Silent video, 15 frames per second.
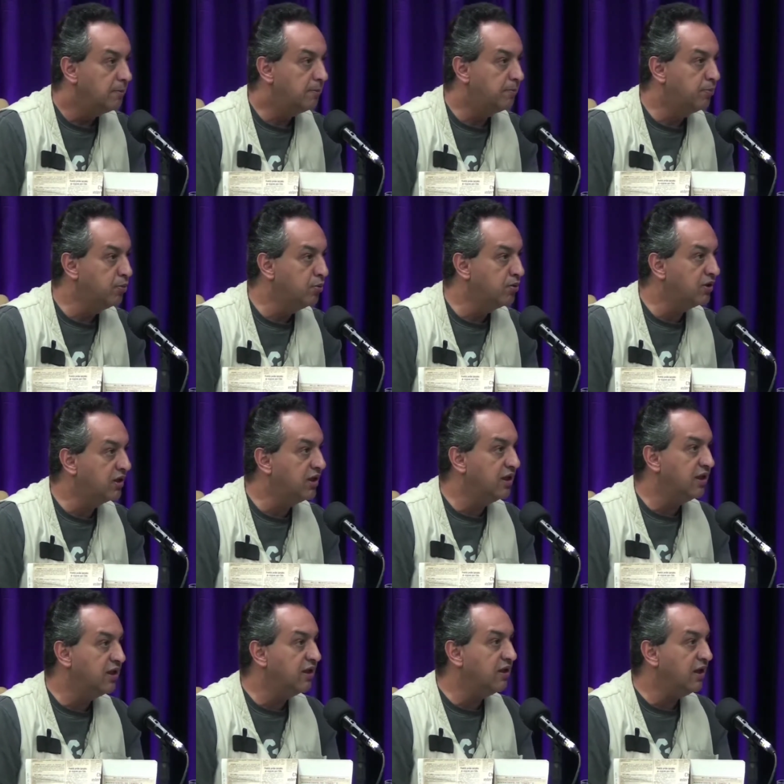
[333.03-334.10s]

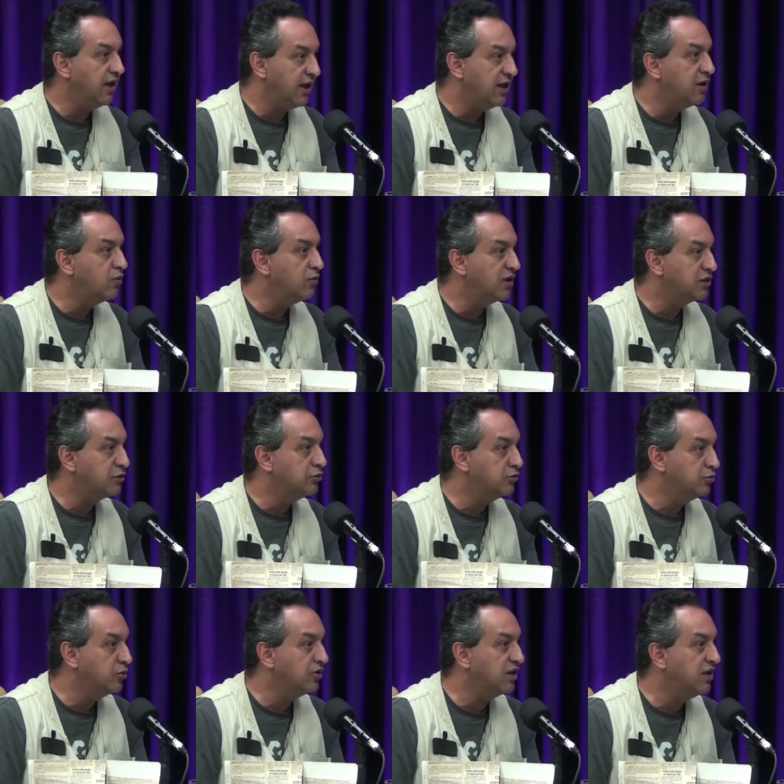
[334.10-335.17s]
porque era um tá
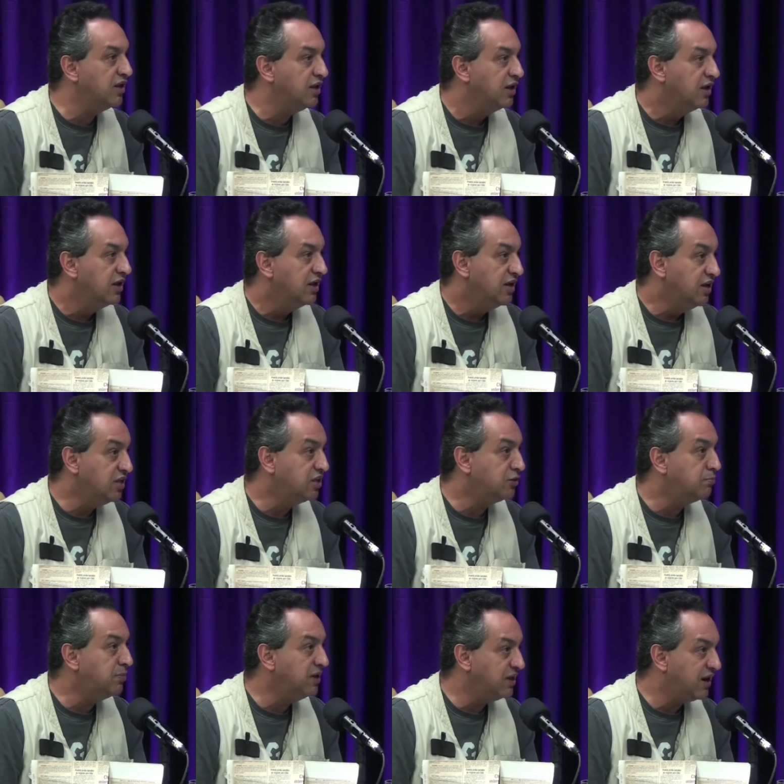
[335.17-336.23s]
assunto alerta, que né?
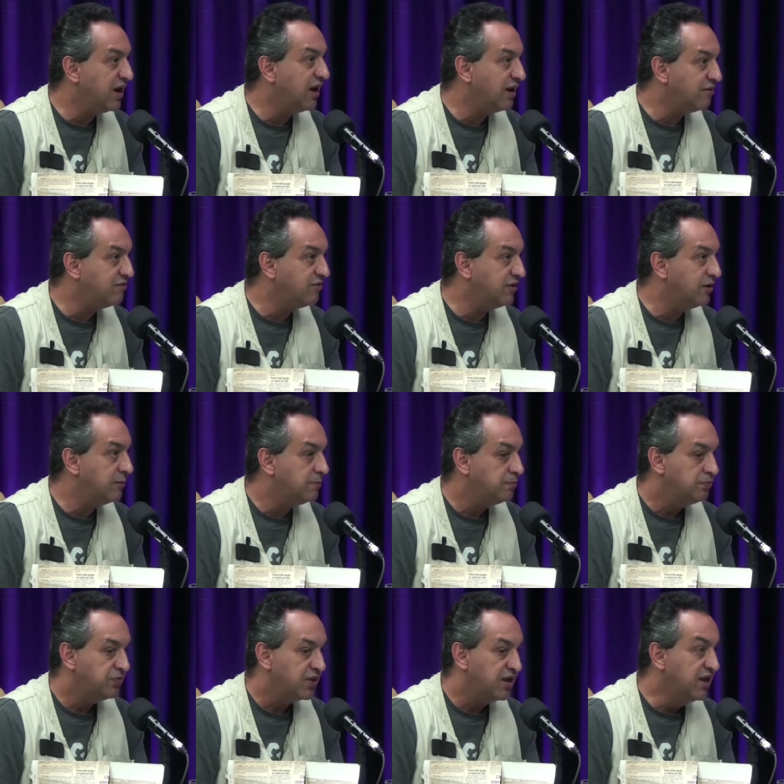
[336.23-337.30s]
inspirava
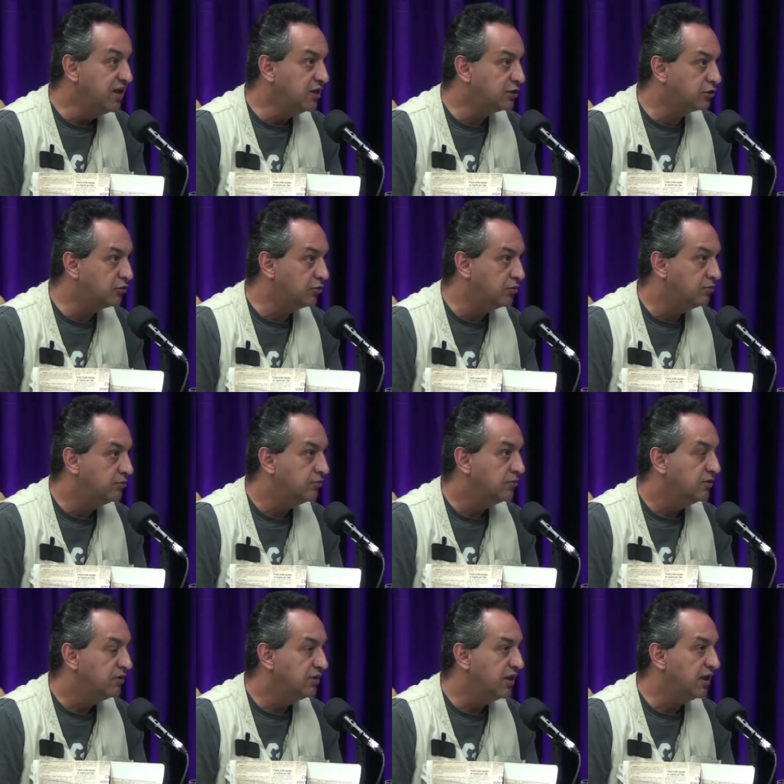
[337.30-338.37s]
risco.
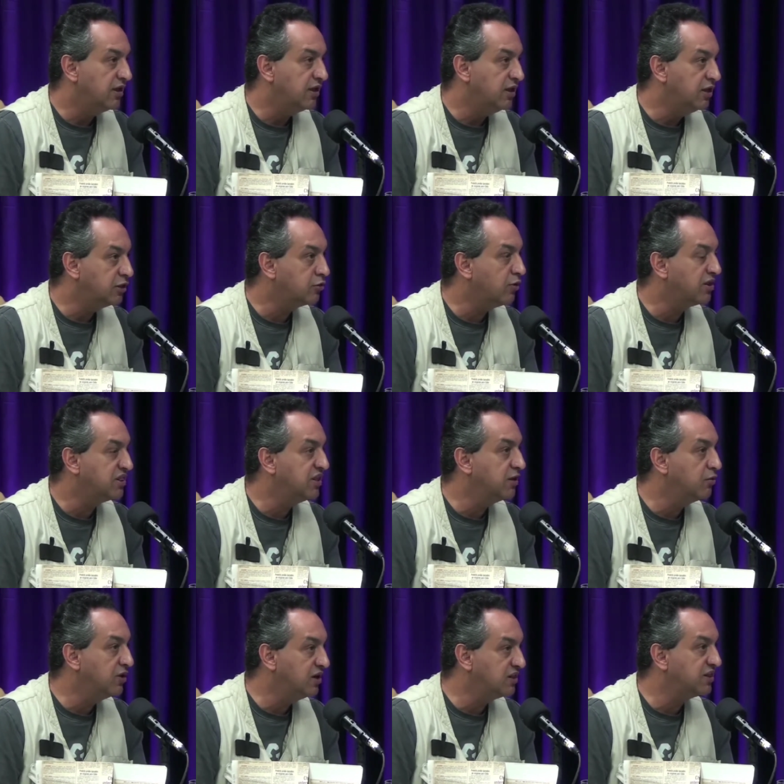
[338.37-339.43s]
Né, em risco é, à
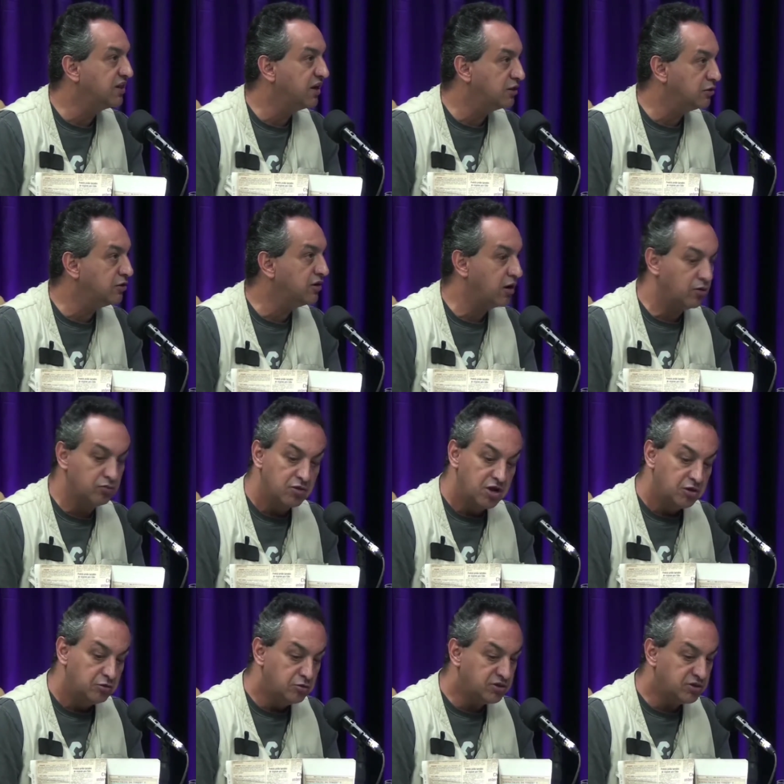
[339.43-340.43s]
segurança nacional. Que que era, né? Não